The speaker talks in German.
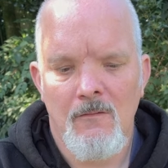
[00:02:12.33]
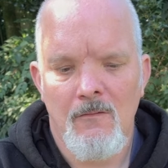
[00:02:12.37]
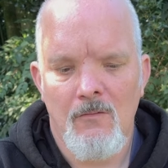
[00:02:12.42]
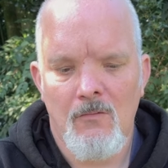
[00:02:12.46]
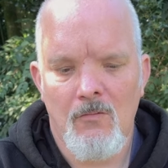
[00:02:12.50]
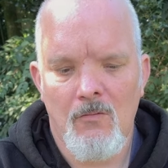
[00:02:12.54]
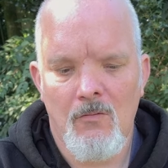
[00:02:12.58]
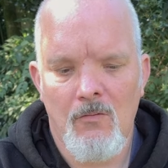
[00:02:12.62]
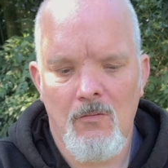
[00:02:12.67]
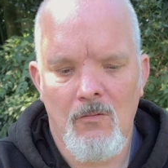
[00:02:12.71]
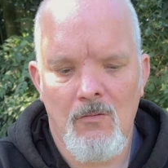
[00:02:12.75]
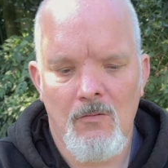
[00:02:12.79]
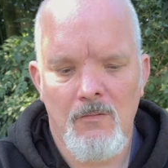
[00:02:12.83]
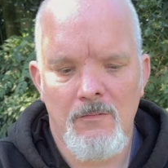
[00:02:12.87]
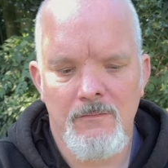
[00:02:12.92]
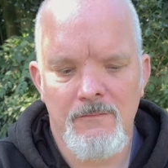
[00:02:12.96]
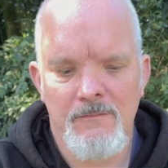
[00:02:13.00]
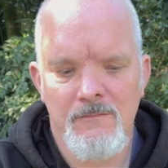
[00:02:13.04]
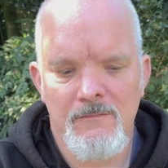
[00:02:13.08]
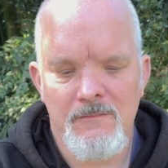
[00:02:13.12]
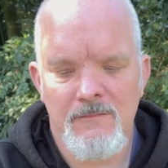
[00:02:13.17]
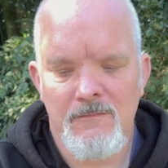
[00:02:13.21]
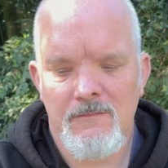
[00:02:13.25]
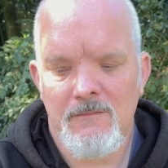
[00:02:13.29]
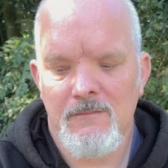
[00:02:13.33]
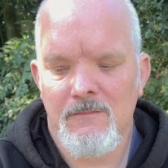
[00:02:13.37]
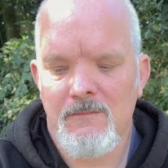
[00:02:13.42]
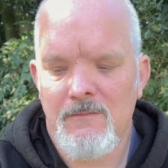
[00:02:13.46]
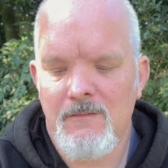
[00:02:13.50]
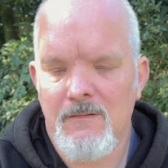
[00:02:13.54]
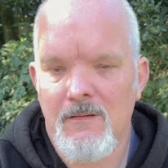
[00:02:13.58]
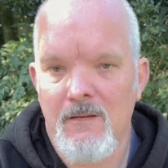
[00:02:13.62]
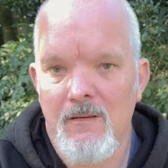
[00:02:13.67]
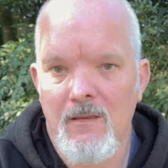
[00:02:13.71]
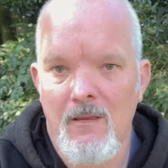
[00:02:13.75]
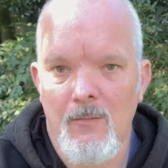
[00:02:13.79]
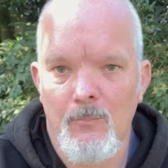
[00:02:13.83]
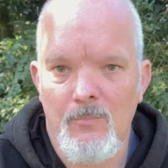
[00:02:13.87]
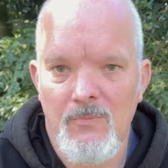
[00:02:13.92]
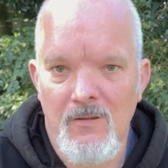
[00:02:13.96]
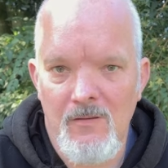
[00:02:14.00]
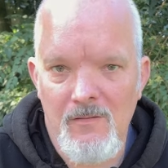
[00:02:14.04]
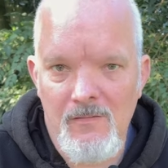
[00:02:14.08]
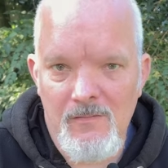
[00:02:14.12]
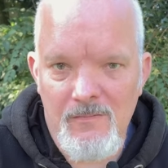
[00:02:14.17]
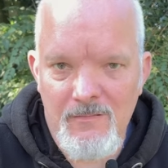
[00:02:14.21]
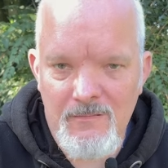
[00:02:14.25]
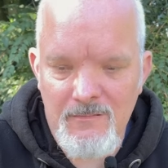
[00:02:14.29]
Und die gibt
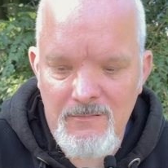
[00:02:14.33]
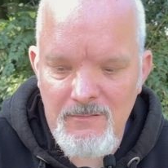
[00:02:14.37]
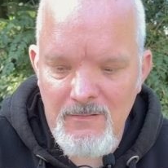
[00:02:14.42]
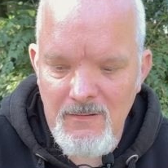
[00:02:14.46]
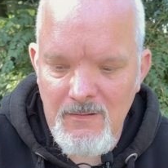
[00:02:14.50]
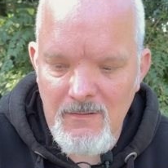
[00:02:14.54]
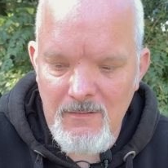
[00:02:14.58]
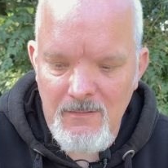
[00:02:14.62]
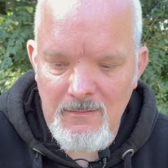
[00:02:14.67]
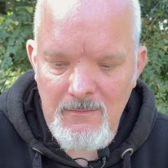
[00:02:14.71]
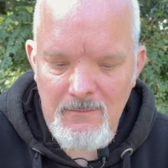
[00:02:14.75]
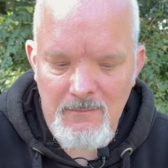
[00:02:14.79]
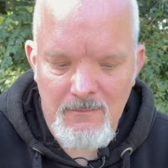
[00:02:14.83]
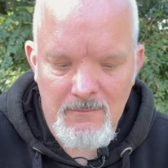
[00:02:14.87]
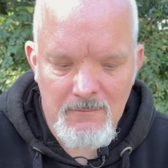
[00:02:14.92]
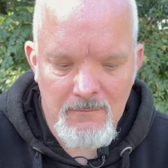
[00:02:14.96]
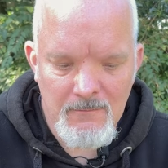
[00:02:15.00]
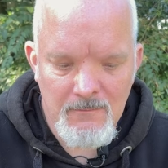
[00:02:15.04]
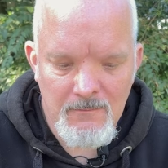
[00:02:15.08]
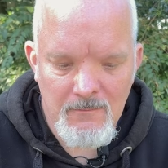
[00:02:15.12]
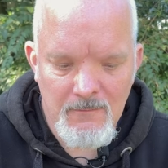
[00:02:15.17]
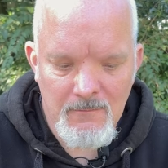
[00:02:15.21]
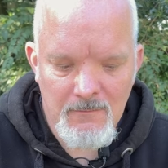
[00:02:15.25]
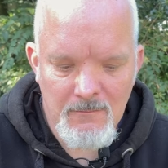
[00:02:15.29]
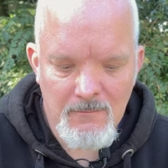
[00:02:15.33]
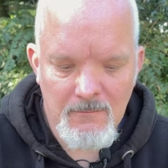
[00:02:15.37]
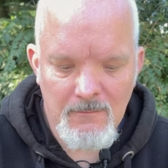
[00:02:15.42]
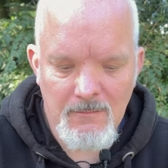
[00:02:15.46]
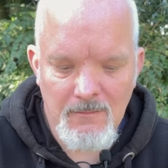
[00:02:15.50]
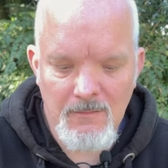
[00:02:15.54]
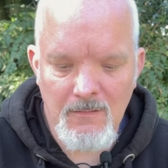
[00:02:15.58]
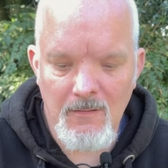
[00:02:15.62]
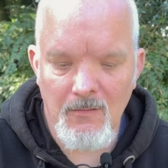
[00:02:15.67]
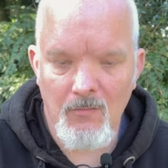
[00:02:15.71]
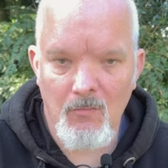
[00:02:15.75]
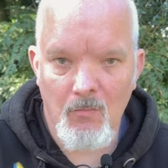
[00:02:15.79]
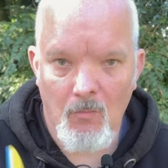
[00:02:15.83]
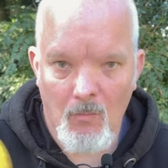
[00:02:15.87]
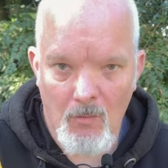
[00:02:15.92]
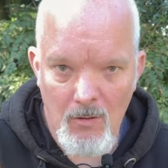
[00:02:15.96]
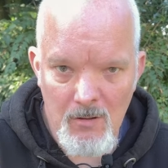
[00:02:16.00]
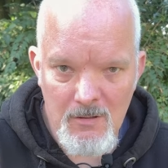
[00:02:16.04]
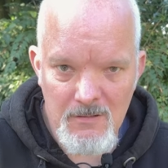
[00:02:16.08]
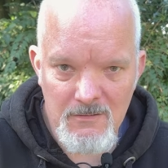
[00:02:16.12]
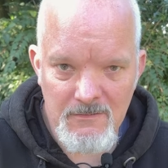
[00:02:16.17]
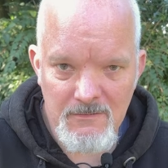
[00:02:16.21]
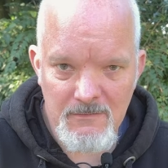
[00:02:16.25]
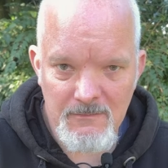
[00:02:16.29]
es in
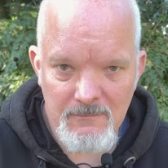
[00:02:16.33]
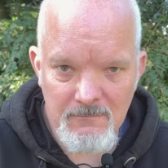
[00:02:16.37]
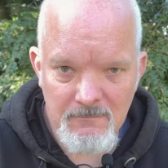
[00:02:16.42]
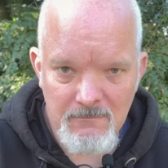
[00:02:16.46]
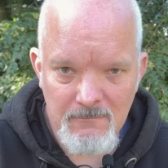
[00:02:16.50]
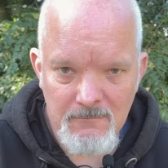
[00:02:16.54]
gerollt